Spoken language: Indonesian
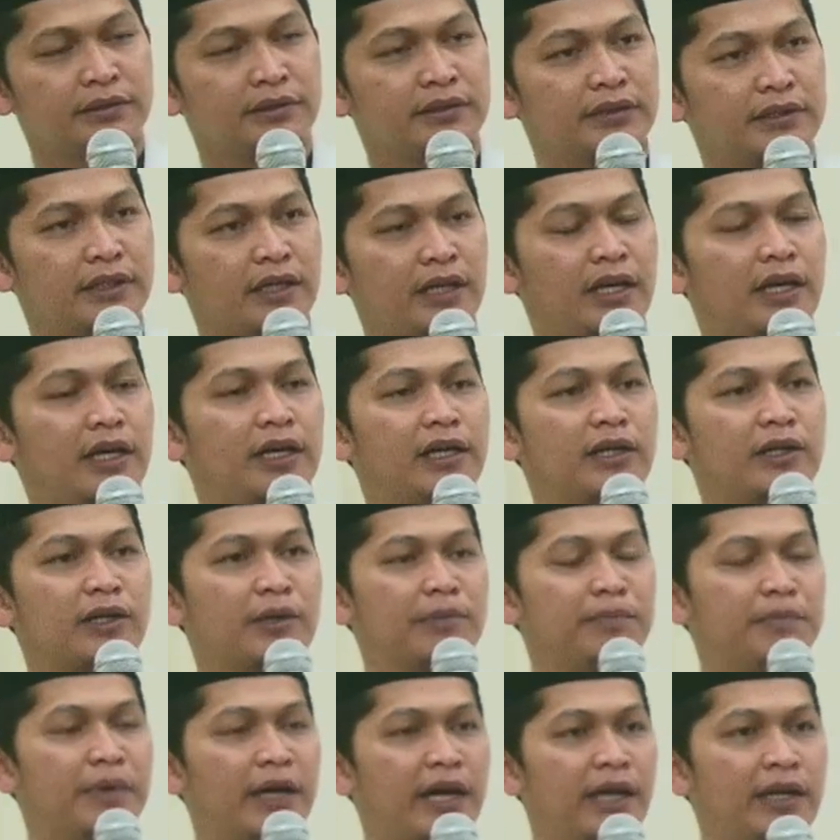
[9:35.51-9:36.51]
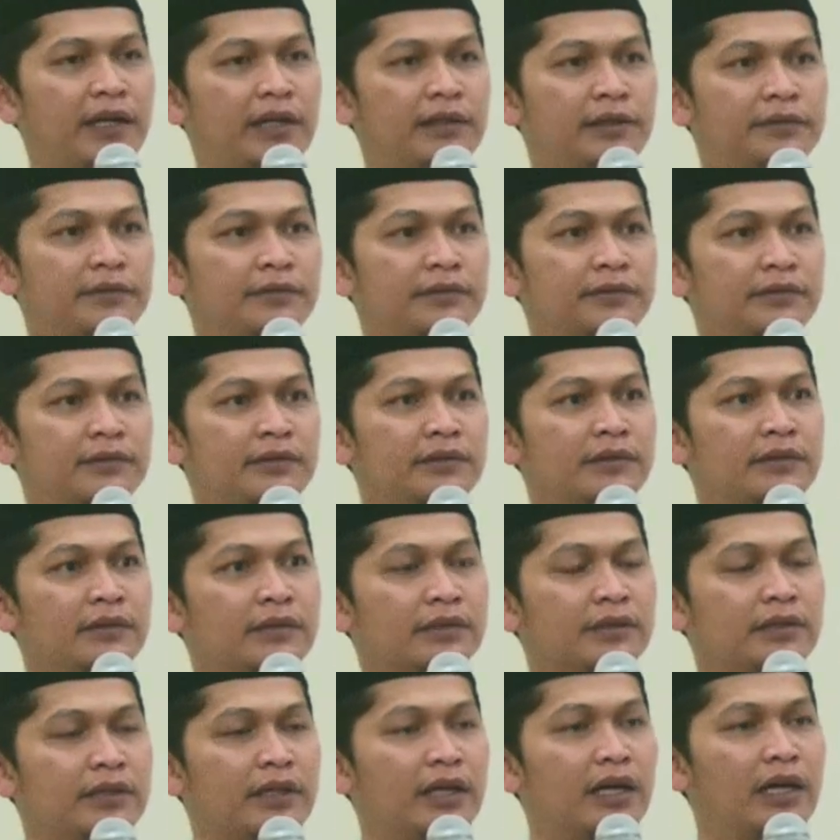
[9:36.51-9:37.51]
ya Robbal
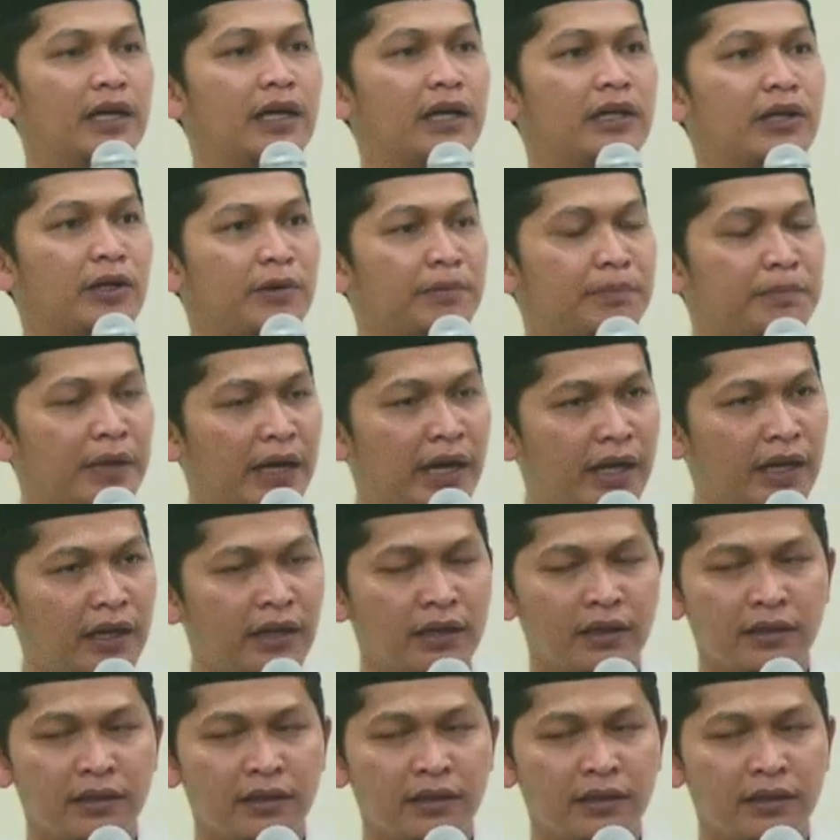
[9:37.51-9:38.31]
ya Robbal